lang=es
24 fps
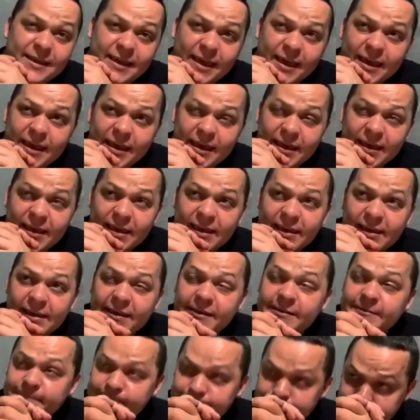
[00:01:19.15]

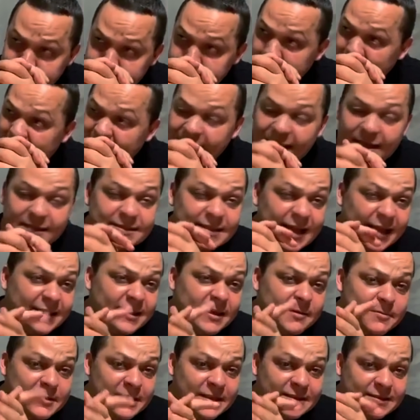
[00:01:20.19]
que que te están
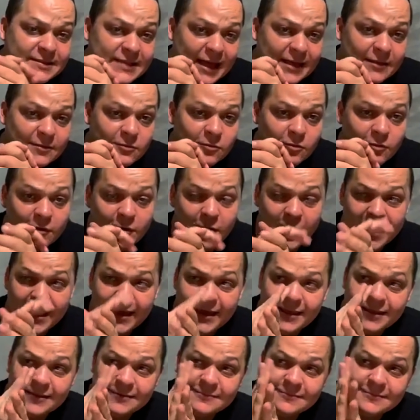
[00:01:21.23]
debilitando
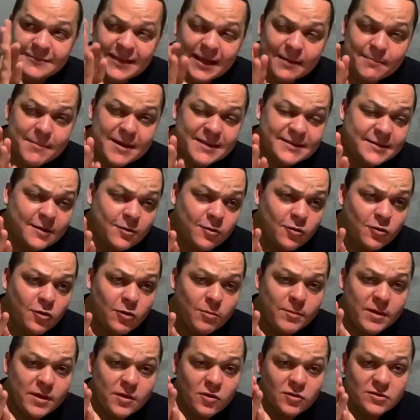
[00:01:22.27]
en temas
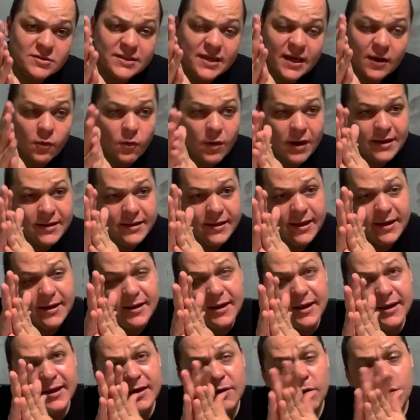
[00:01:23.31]
económicos y en
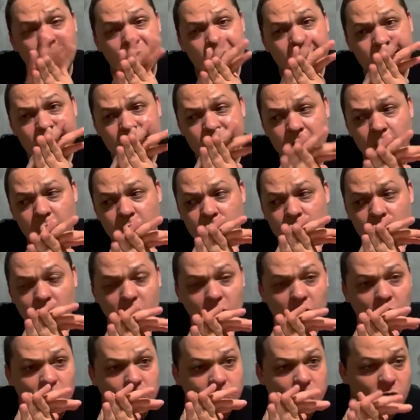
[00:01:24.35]
cualquier, en cualquier
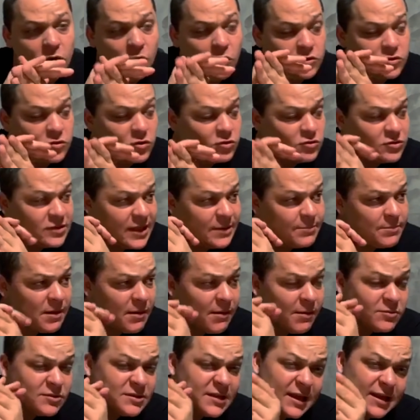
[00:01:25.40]
otro, otro, otro tema.
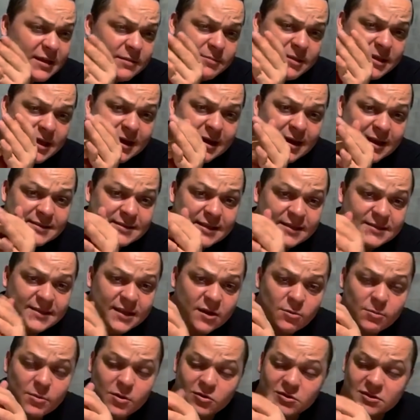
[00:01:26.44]
Vamos a eliminarlas a
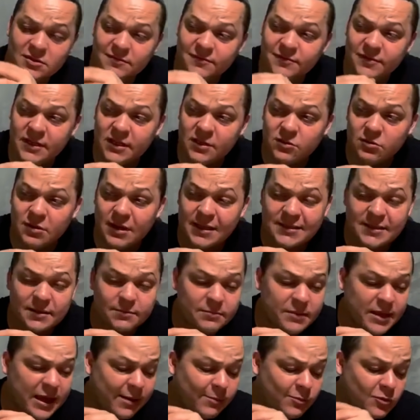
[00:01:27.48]
cero menos infinito y las
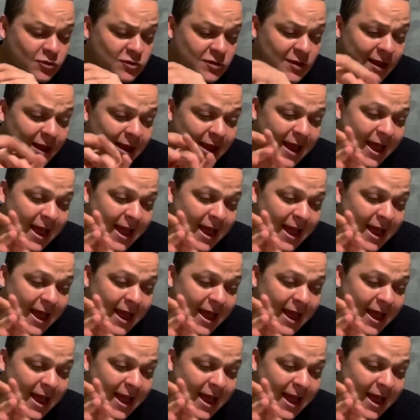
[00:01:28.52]
enviamos